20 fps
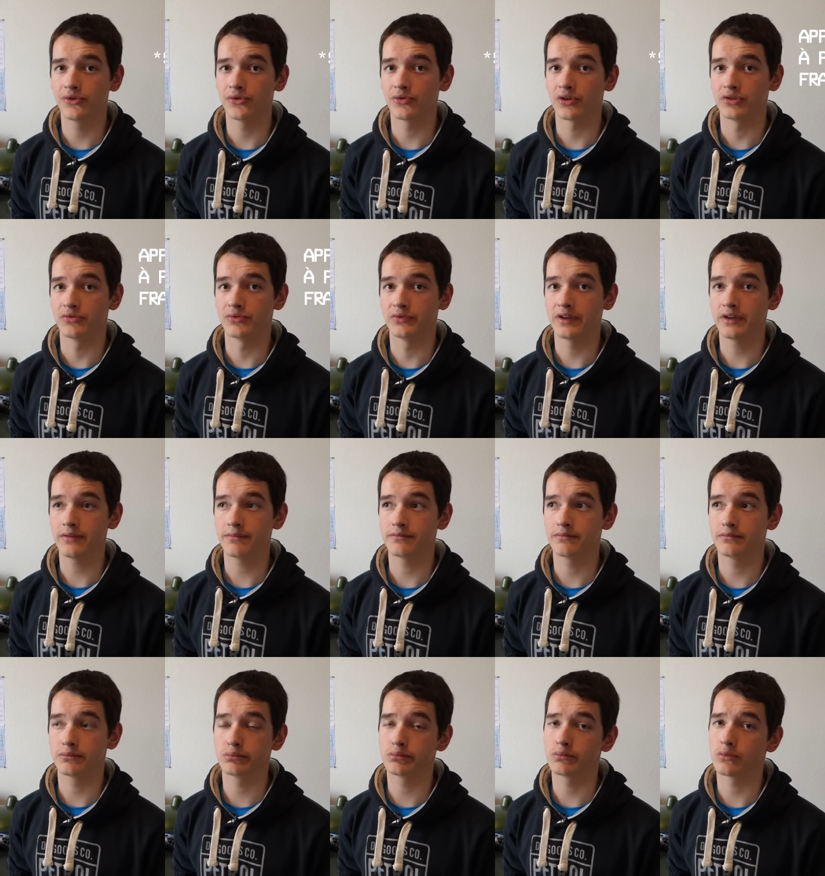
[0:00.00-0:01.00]
vous en aurez douté,
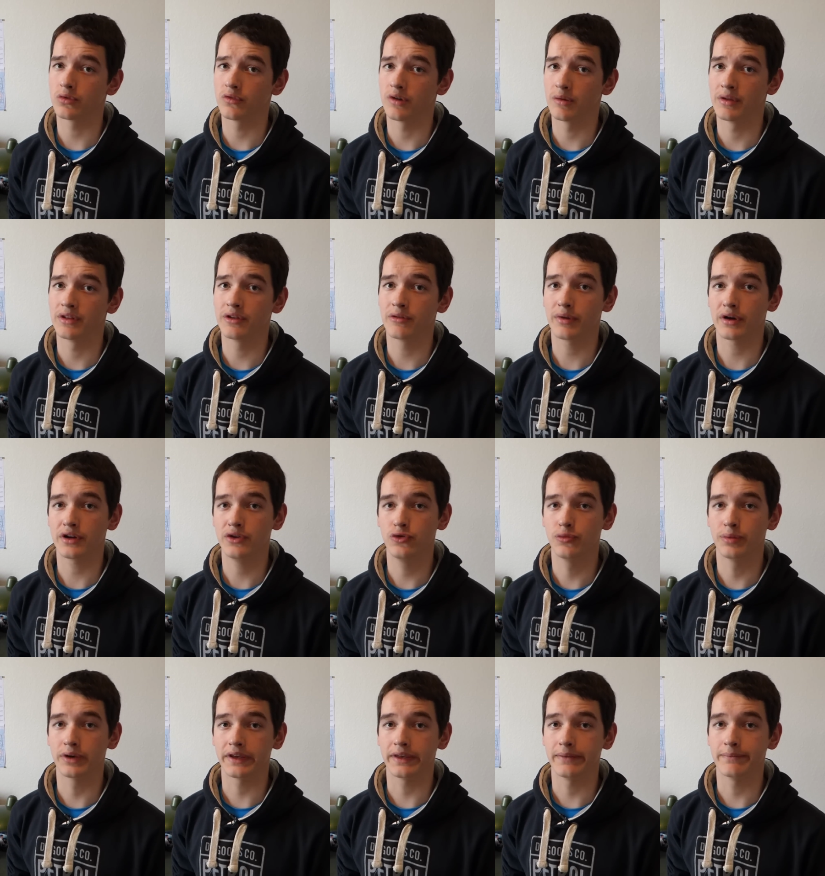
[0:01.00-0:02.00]
on va maintenant parler
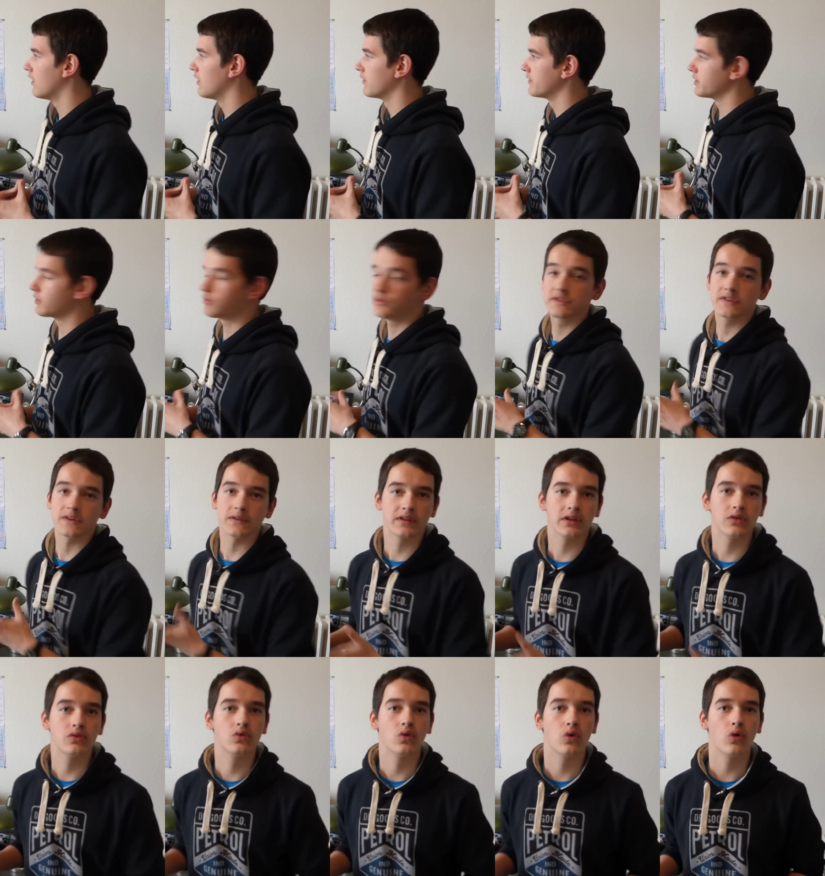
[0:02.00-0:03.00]
du prix. Environ une
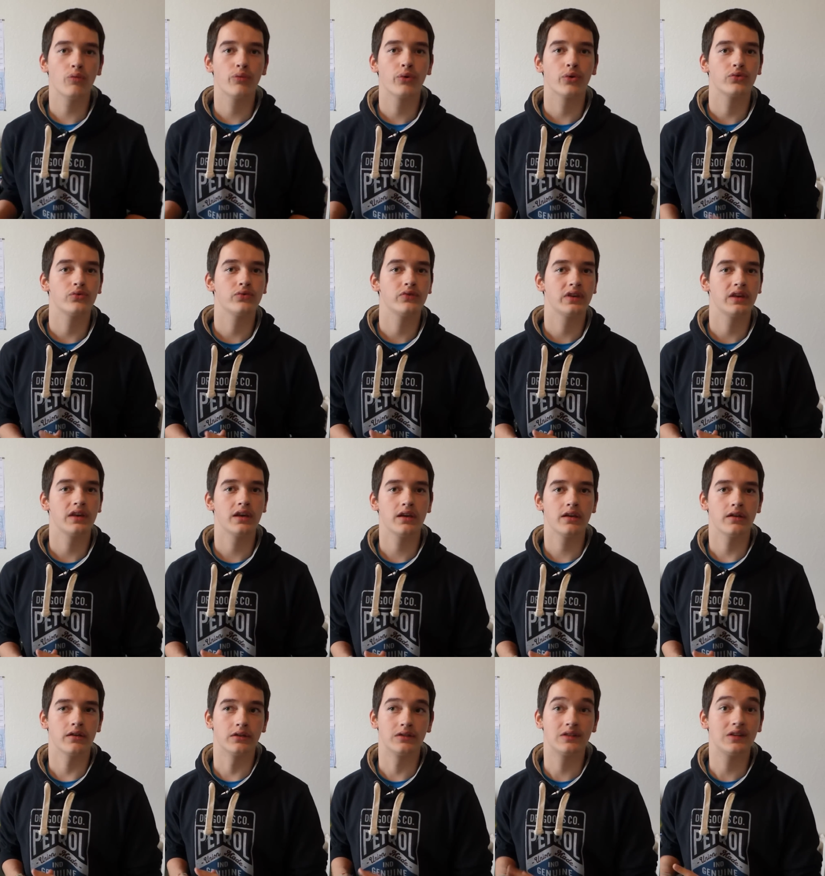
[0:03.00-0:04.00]
centaine d'euros pour tout ce qui
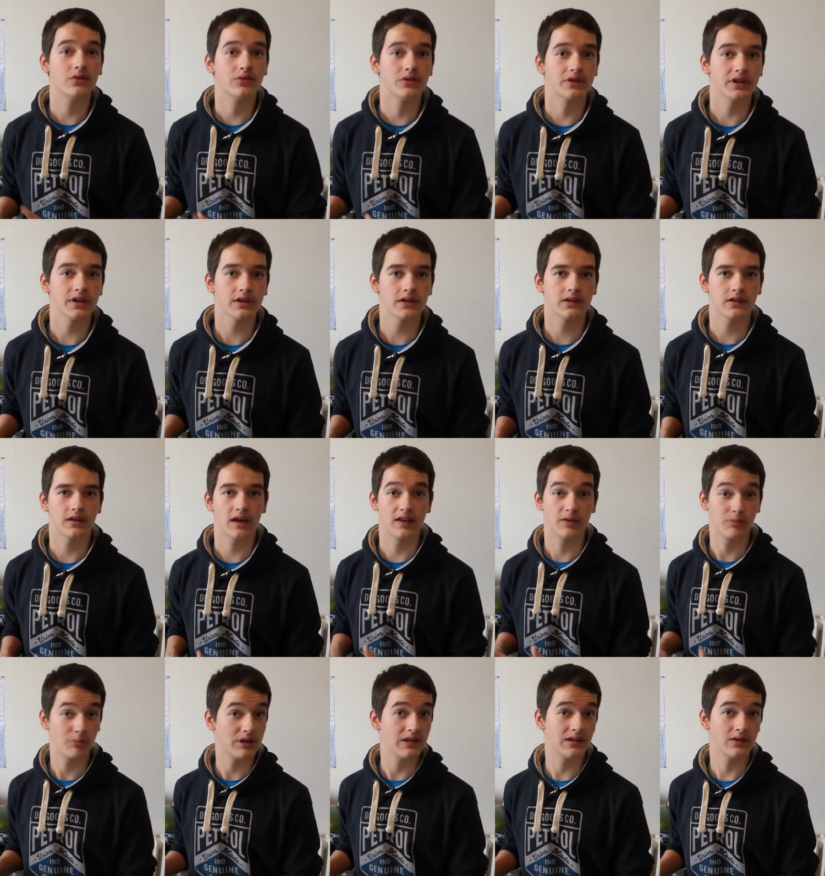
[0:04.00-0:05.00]
est euh, théorique,
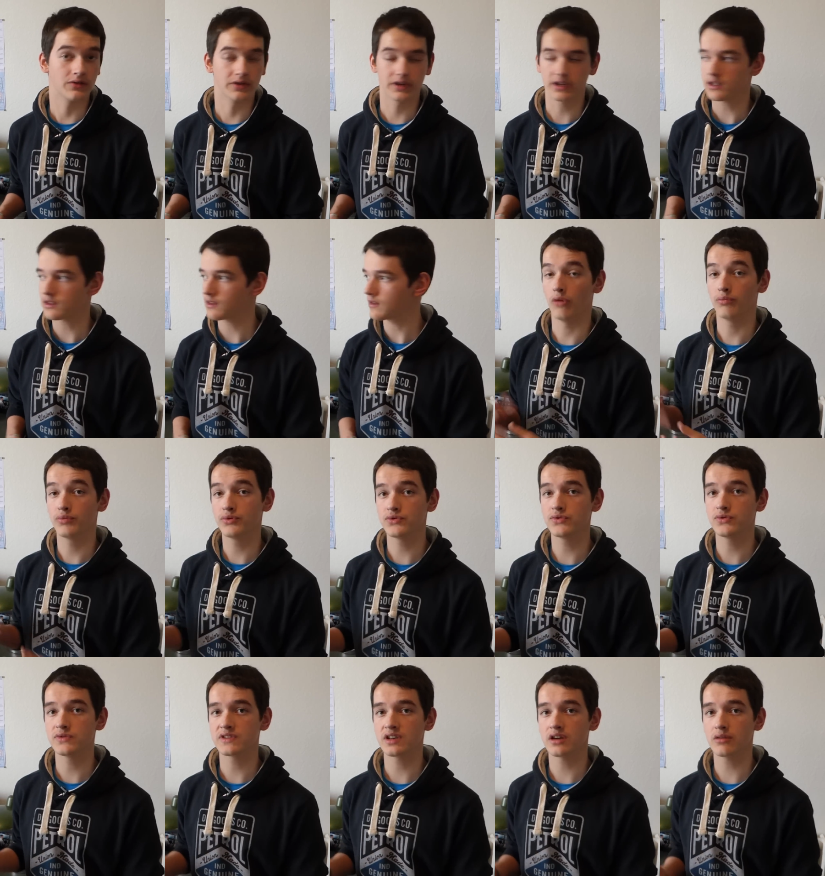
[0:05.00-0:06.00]
aspect théorique. En plus
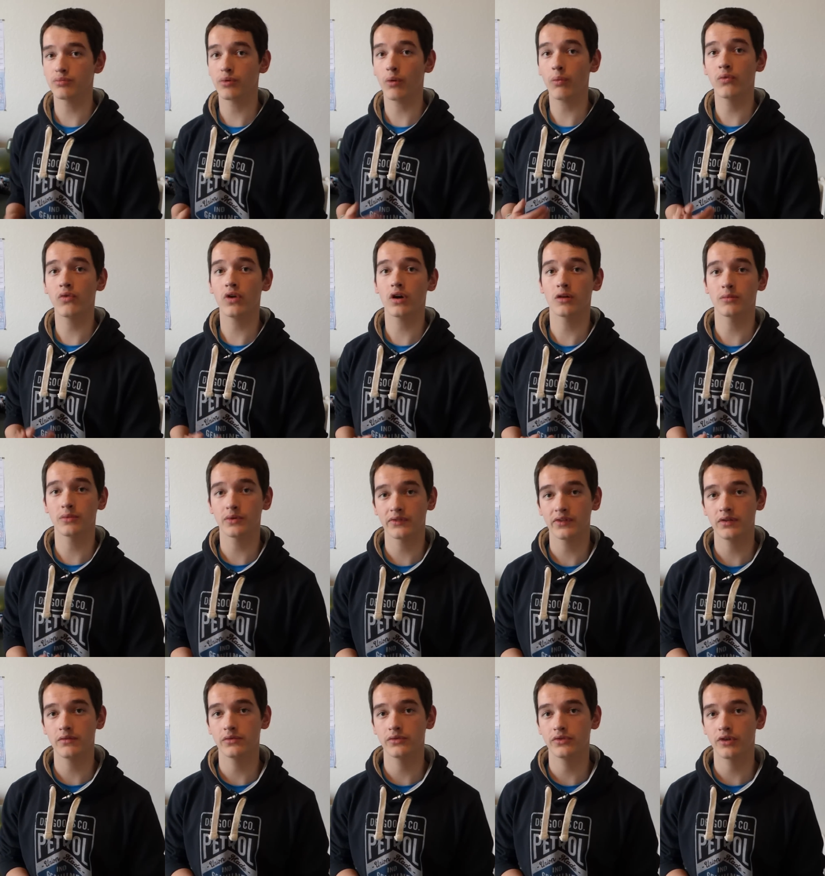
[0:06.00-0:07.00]
de ça, pour pouvoir
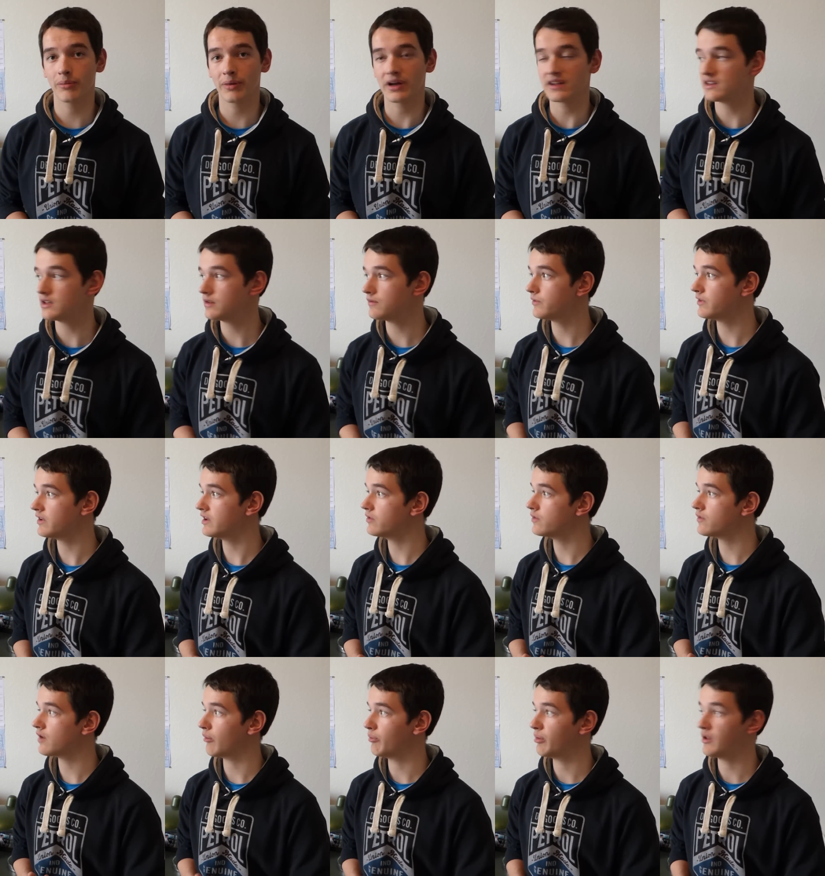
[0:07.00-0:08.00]
commencer vos heures pratiques, vous allez
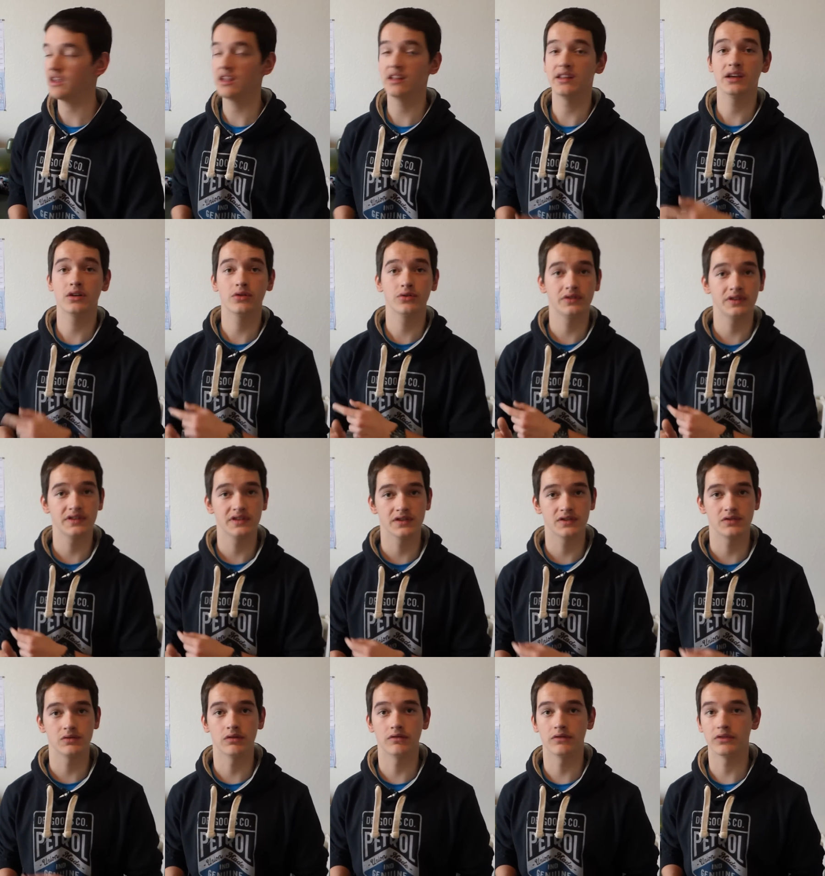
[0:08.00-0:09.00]
devoir payer des
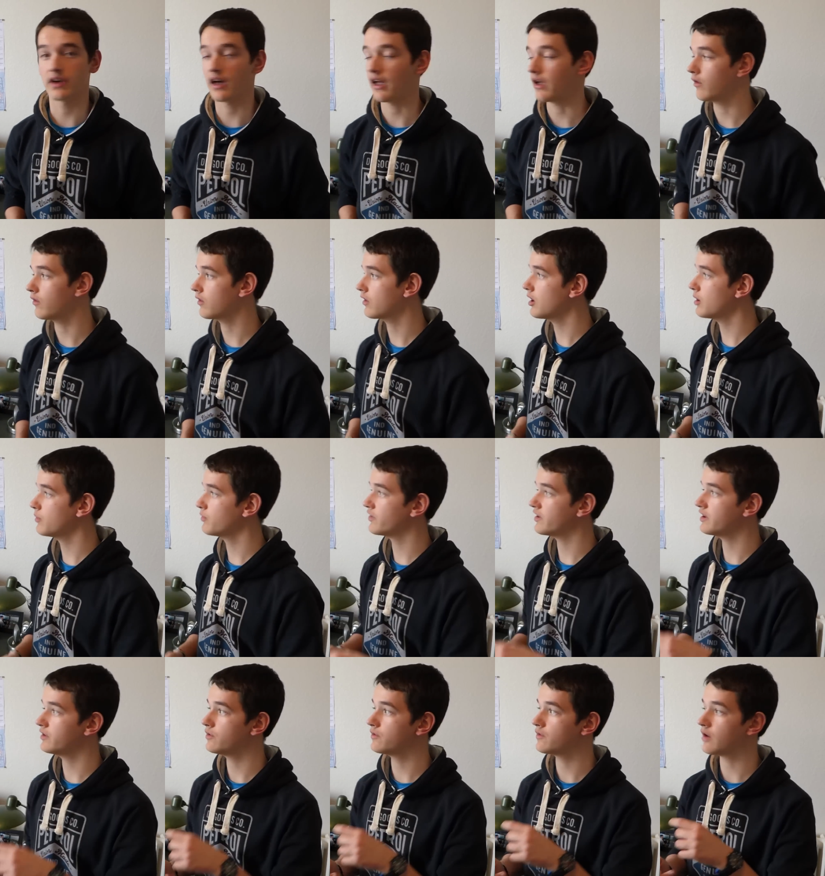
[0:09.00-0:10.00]
cotisations à votre aéroclub, vous
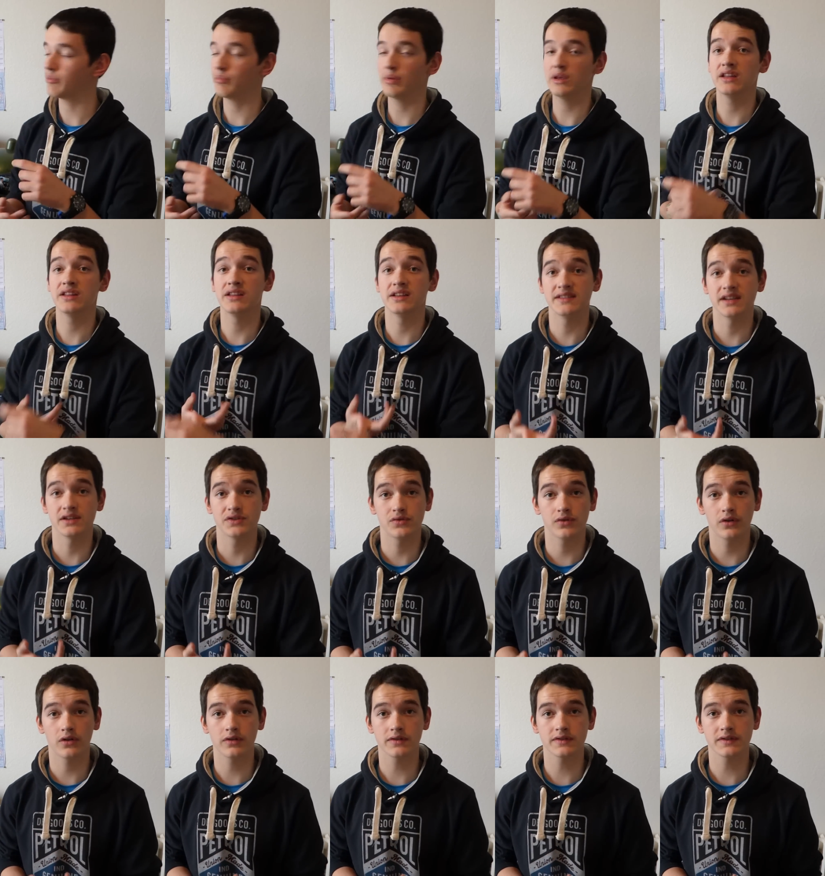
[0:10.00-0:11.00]
allez devoir payer des
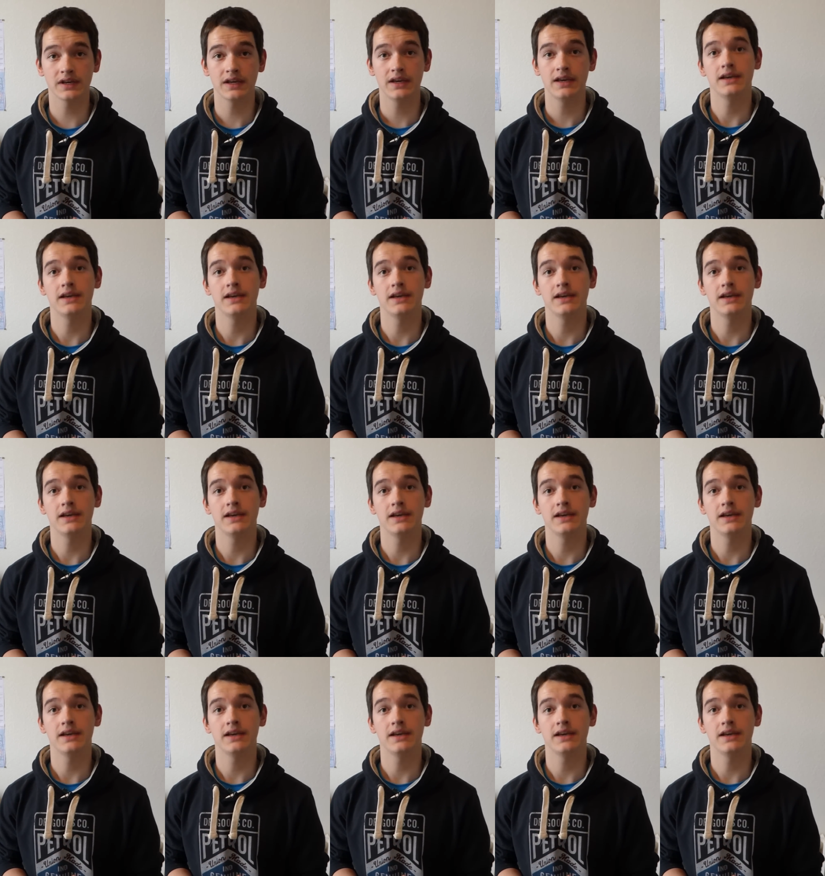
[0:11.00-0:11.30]
assurances,